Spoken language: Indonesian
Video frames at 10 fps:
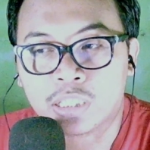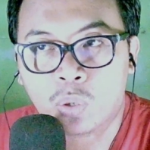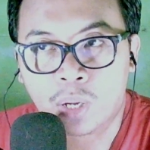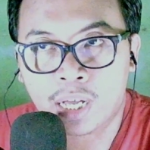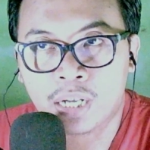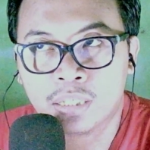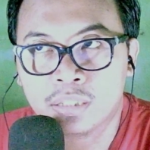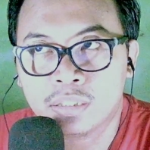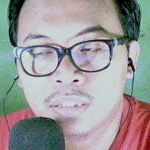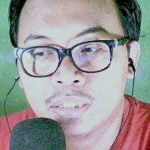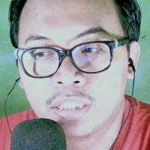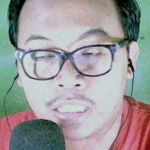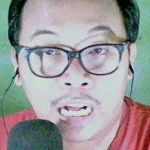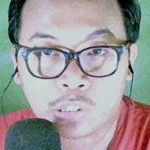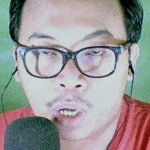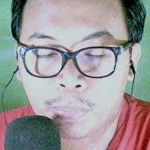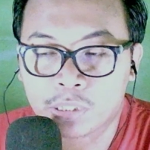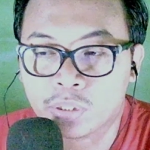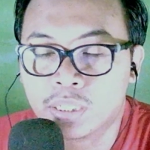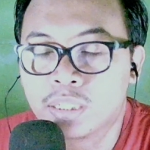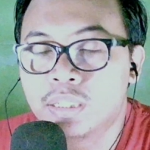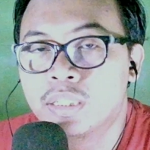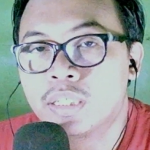doang kita nggak tahu apa tuh ya